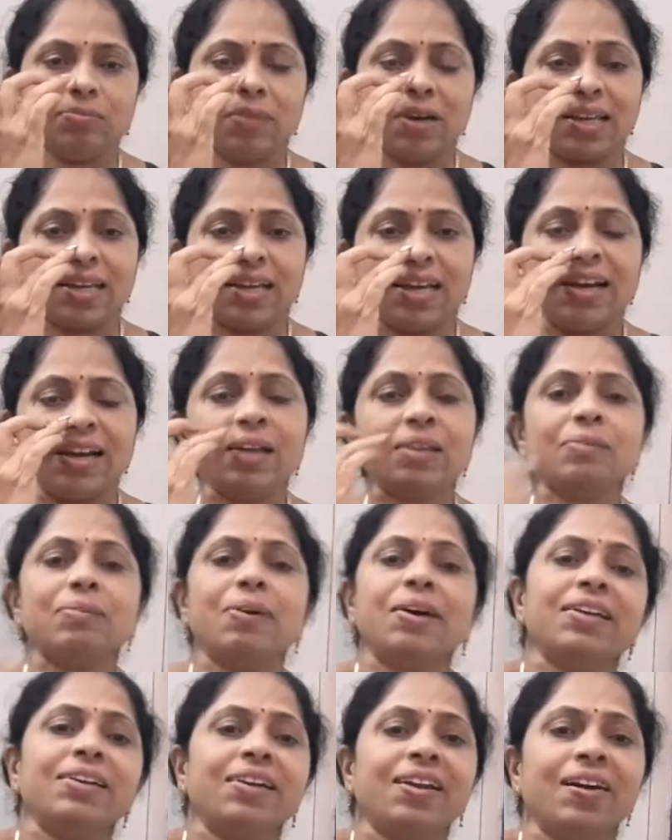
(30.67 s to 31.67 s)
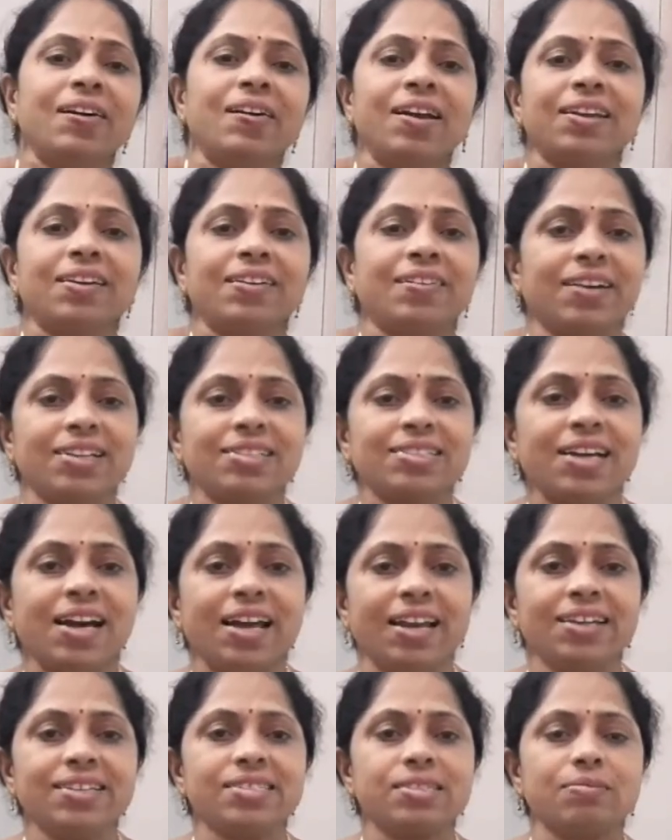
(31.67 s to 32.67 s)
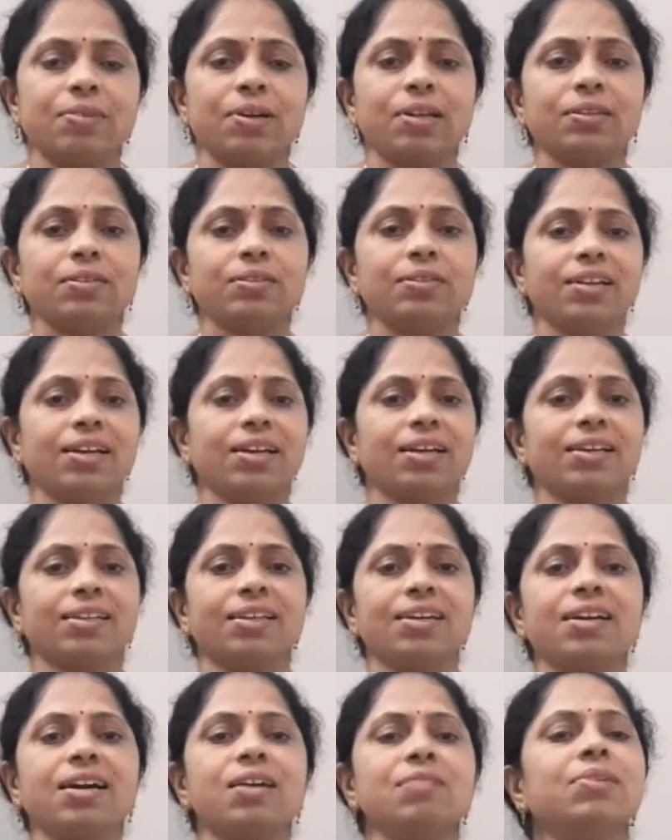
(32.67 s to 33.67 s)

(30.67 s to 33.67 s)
మనకే కాదు మన ఇంట్లో వాళ్ళకి కూడా చాలా ఇష్టపడుతూ ఉంటారు కదా